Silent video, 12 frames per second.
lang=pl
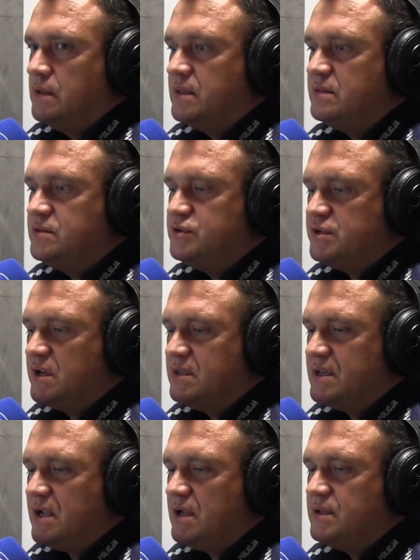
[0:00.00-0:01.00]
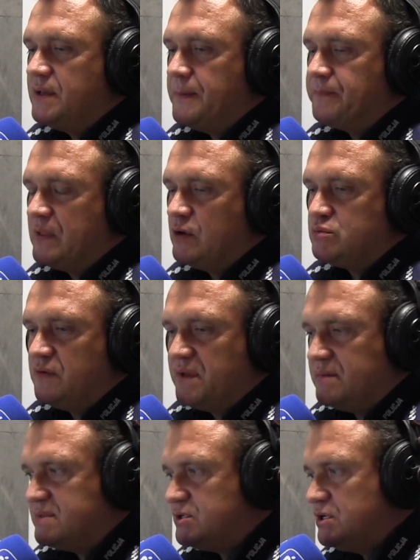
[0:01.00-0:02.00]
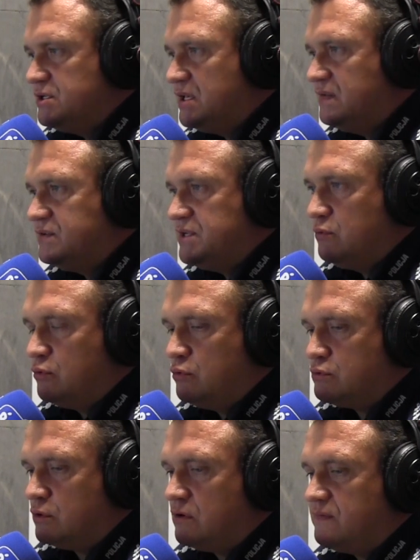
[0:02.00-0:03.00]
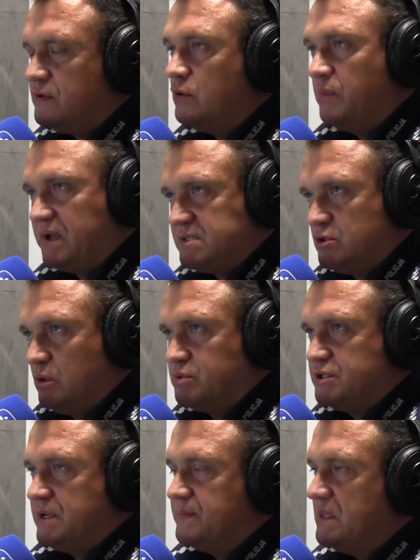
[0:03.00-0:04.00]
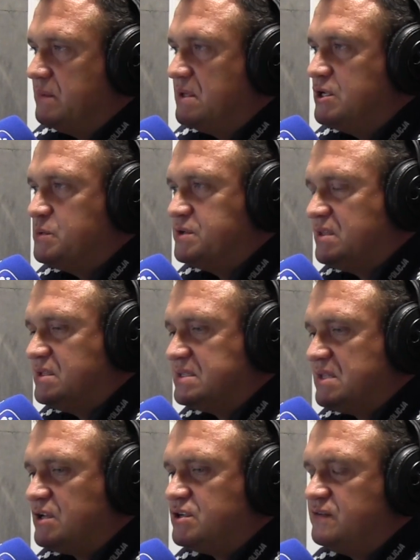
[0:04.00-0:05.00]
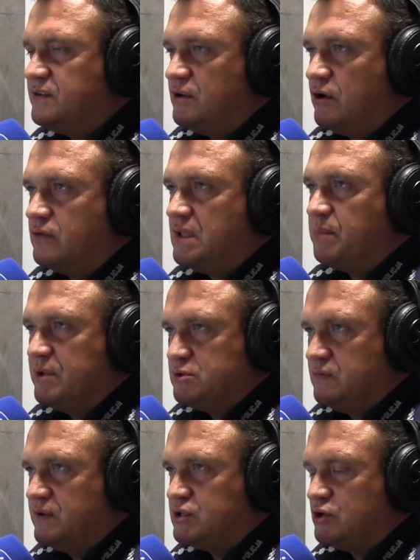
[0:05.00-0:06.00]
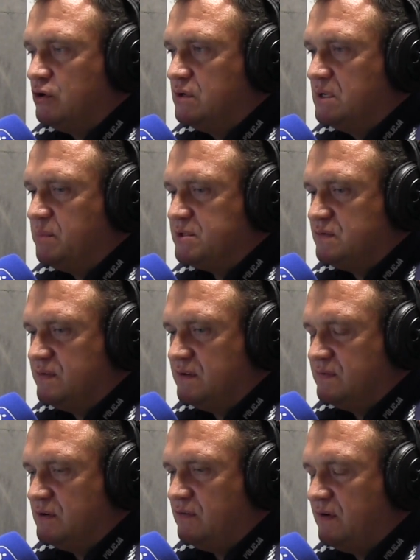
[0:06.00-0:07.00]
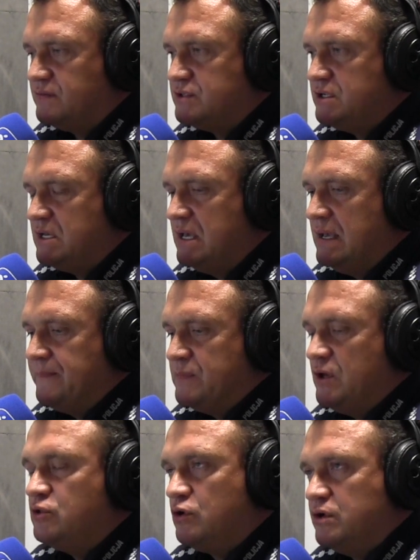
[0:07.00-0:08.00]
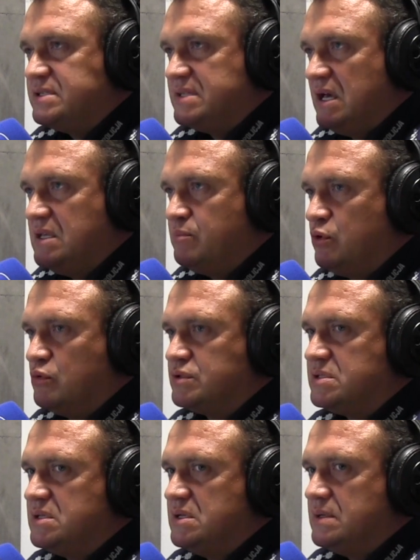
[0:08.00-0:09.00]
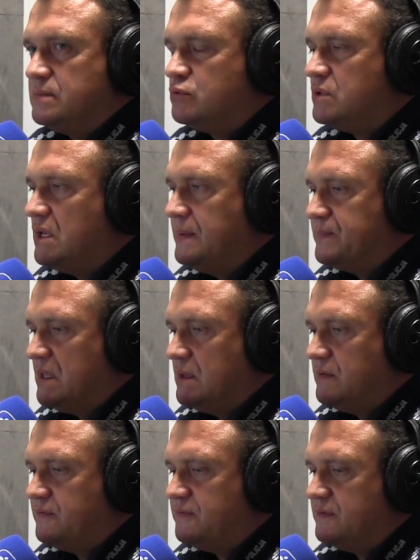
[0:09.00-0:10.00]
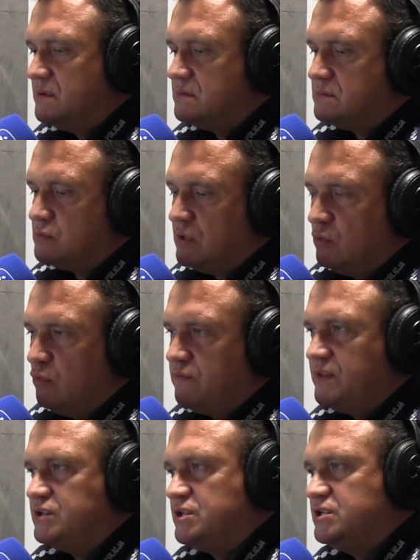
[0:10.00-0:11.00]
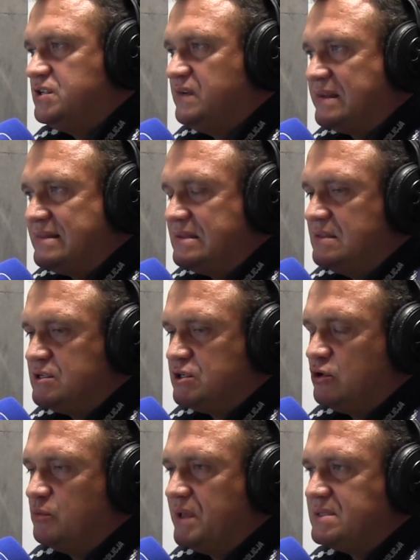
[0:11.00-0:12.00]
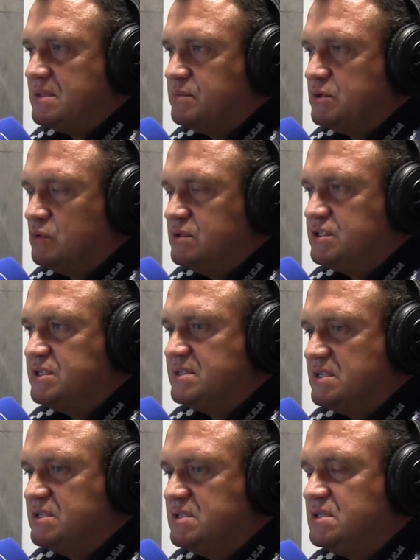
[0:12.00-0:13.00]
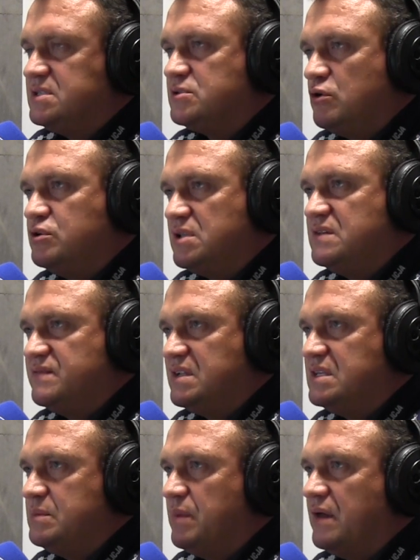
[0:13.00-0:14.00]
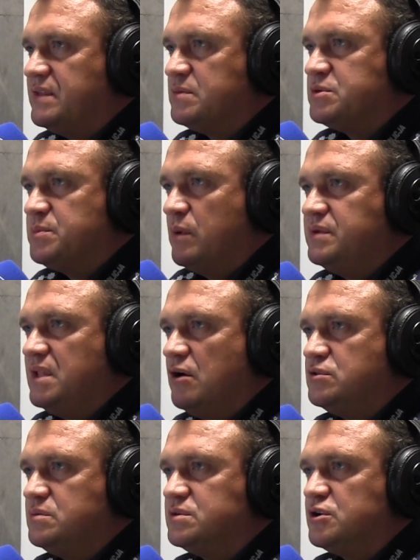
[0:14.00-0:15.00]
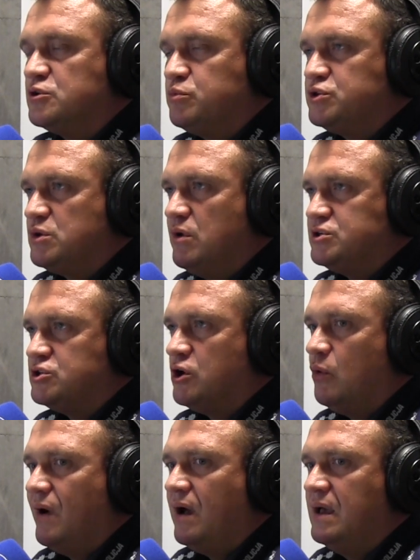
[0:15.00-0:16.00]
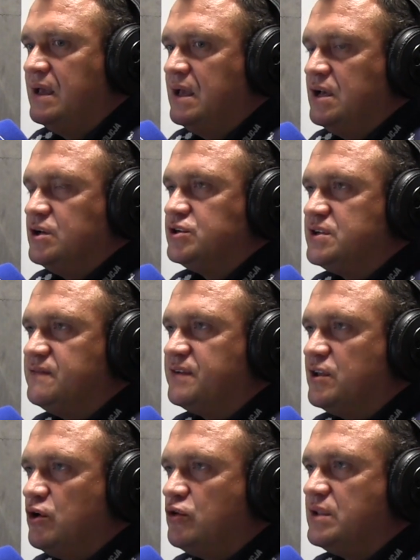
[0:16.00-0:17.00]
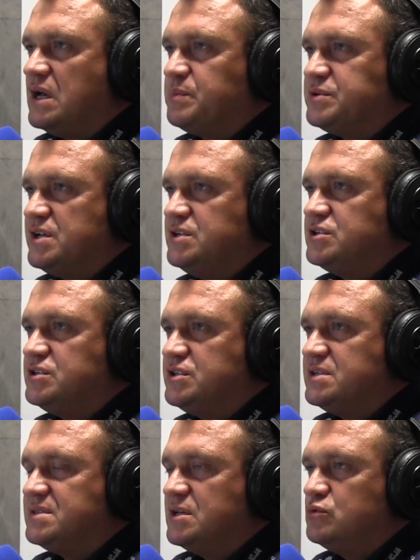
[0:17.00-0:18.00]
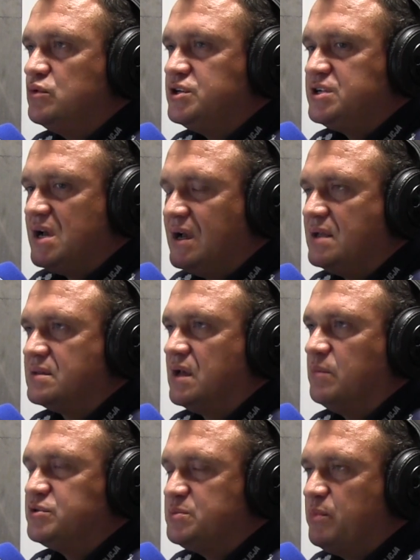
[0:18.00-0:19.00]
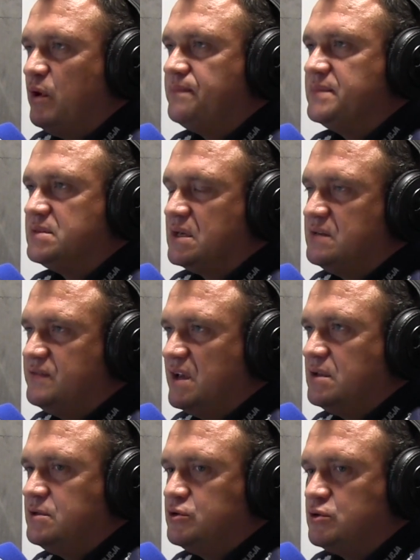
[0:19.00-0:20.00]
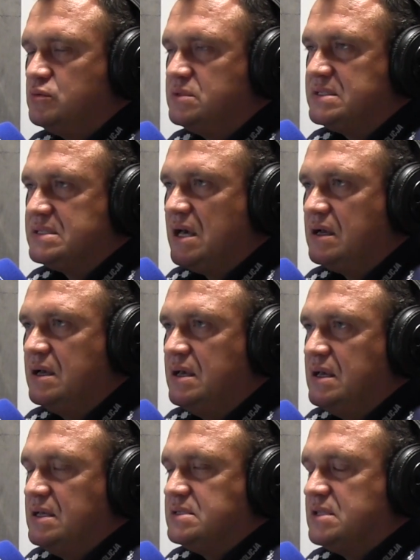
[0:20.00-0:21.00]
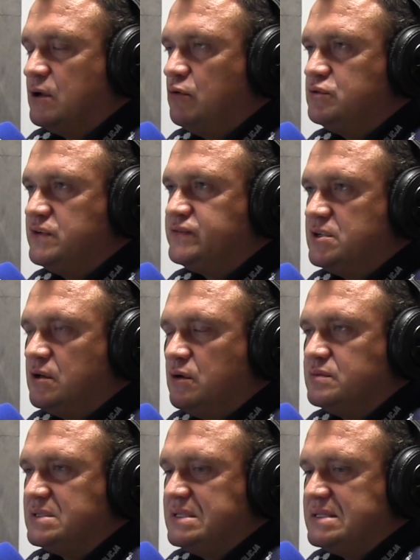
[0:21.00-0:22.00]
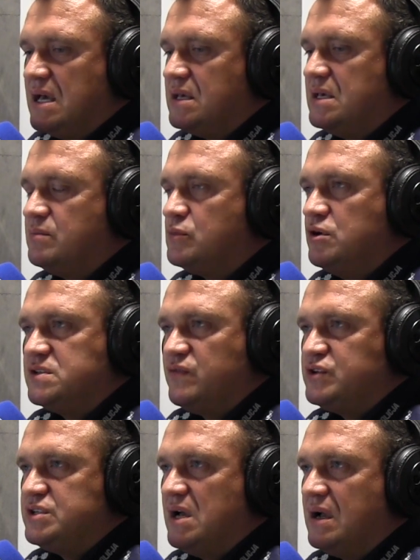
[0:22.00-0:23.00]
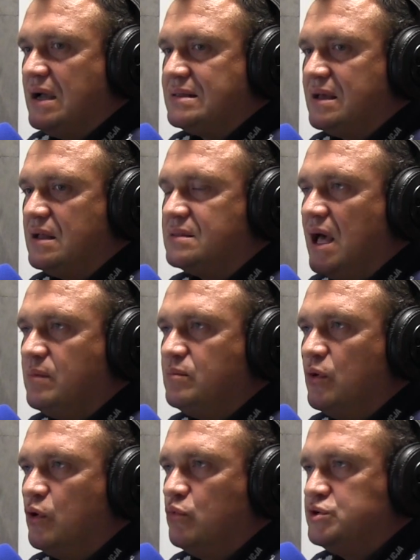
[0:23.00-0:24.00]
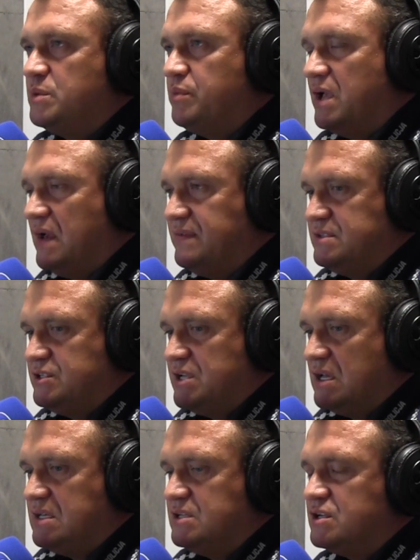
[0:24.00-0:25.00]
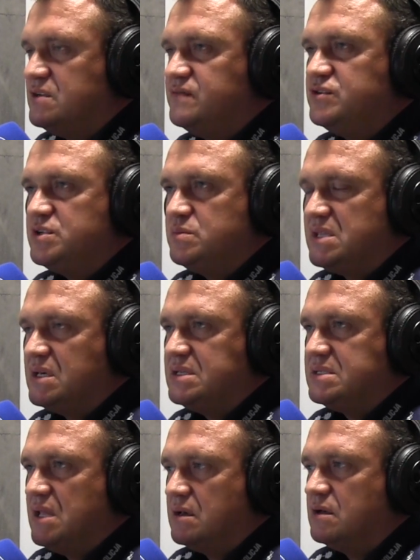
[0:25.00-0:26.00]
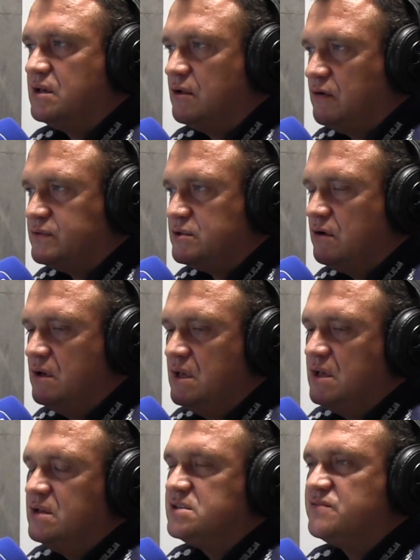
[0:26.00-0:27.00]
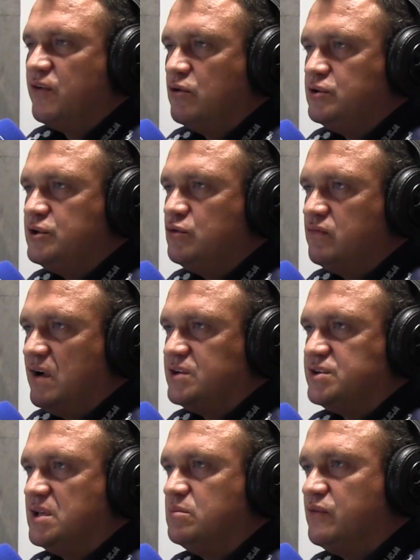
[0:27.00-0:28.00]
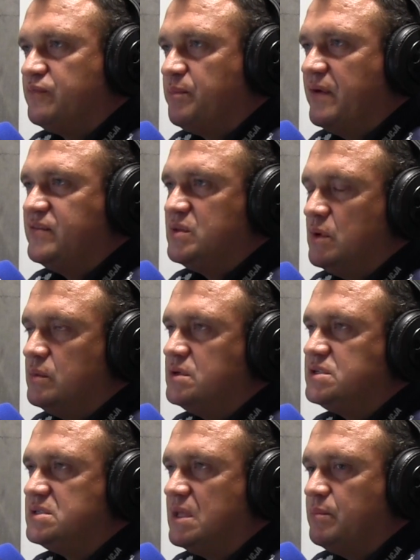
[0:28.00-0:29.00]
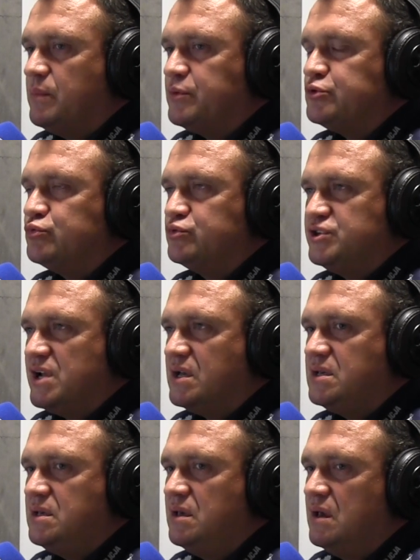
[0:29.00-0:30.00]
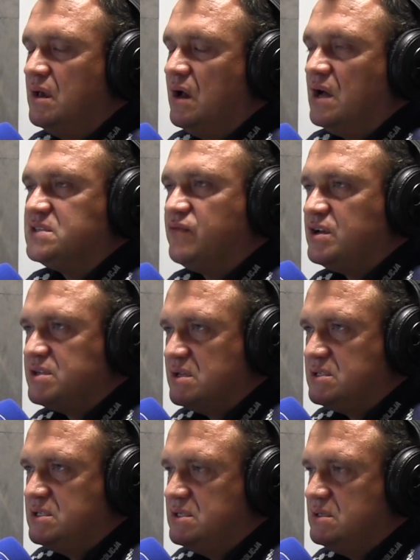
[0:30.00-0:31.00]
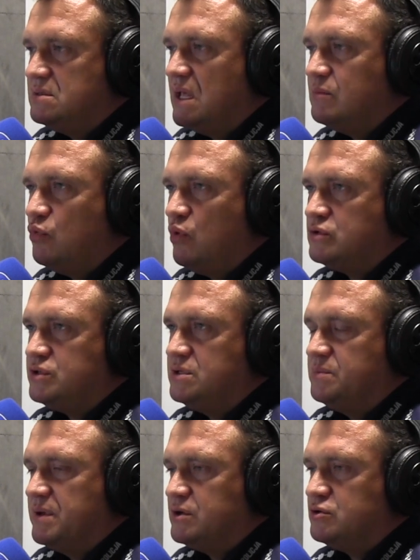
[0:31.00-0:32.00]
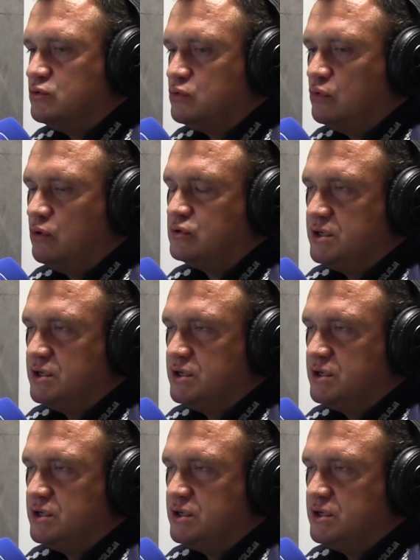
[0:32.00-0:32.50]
Ten tydzień generalnie rozmawiałem z naczelnikiem Wydziału Ruchu Drogowego bardzo dobrze. Nie mieliśmy żadnych zdarzeń w rejonach placówek szkolnych, placówek wychowawczych i to jest na IN+. Y, tutaj y, w tej głównej części w arterii naszego miasta przy ulicy Księdza Sicki stoi taki wielki baner, przypomina o tym, że rozpoczęła się szkoła, że w rejonach przejść, gdzie znajduje się Agatka. Przypomnę, taki wielki żółty znak z taką dziewczynką z lizakiem, to jest właśnie Agatka, tam mogą się pojawiać dzieciaki. Jeżeli widzimy taki znak kierowco, zwolnij, uważaj, bo w pewnym momencie tam po prostu dzieciaki, a zwłaszcza ci najmłodsi, pierwszo, drugo,